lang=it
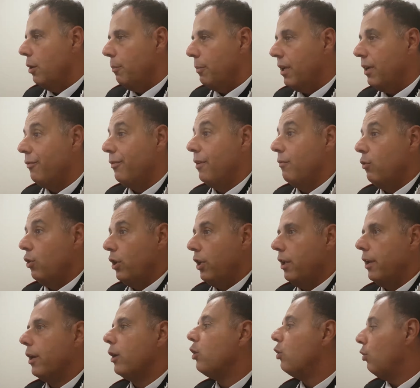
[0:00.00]
per
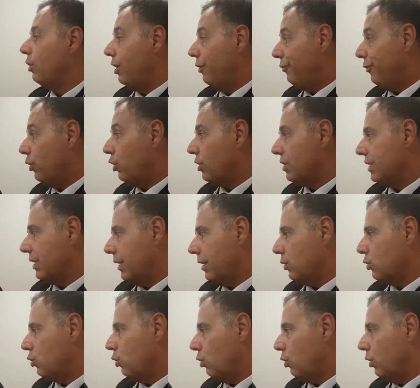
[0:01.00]
favorire con le forze che
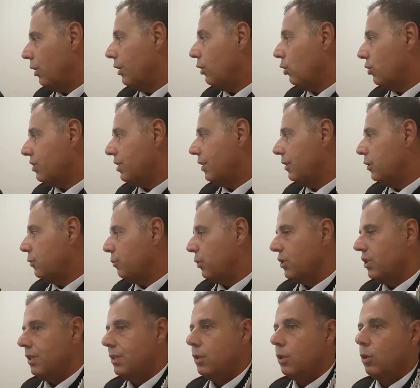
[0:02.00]
sono a nostra
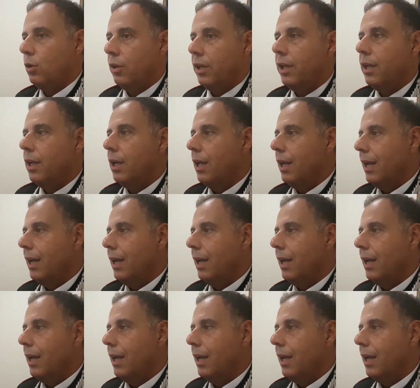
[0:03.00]
disposizione